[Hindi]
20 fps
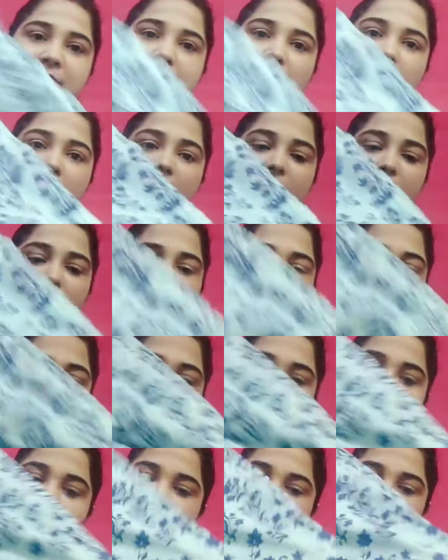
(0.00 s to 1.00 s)
सांगरिया ने
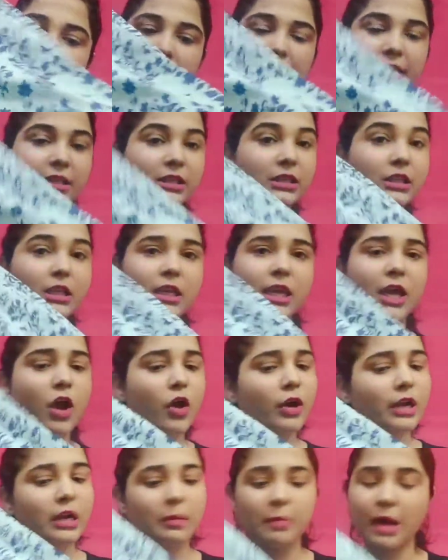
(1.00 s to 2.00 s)
भी पूरी लेंथ दी है
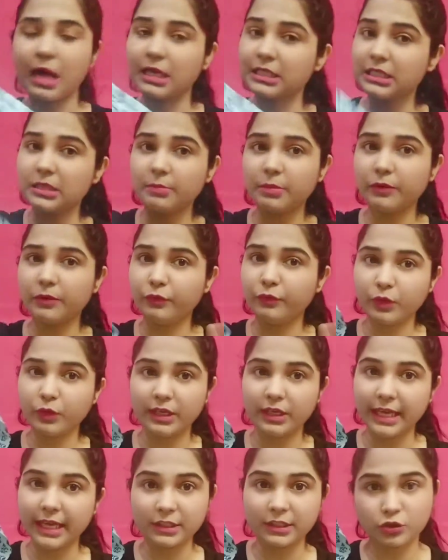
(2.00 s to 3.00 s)
और लिबास ने भी फुल
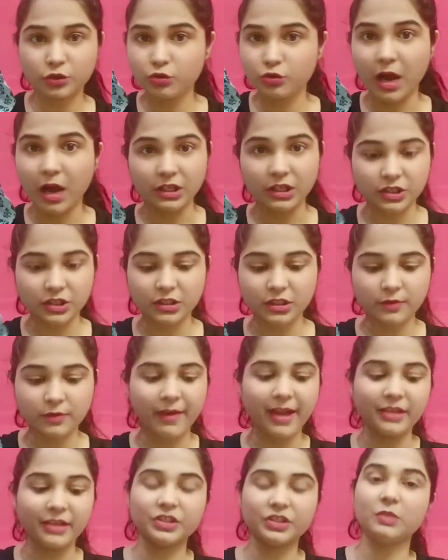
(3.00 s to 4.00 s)
लेंथ जो आजकल जो
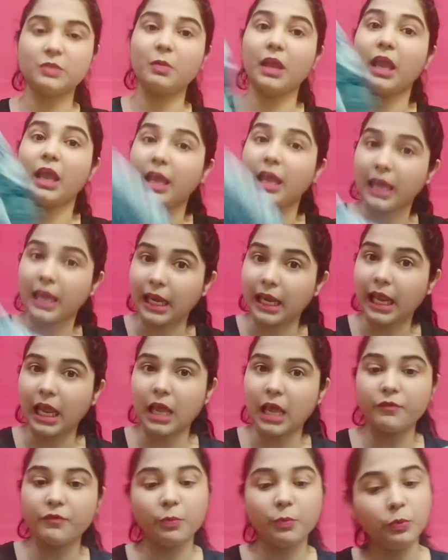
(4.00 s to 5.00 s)
फैशन में है इन
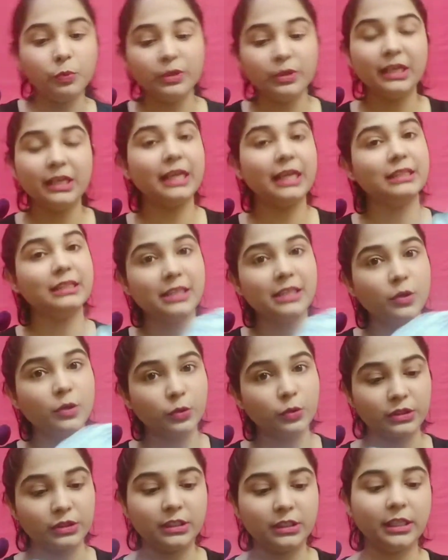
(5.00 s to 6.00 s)
है वो पूरी लेंथ के
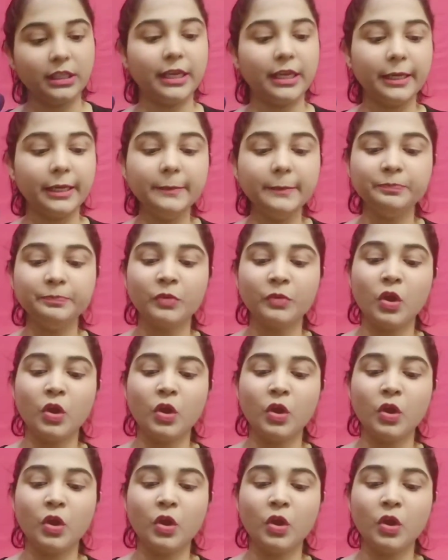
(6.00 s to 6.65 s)
कुर्ते दिए हैं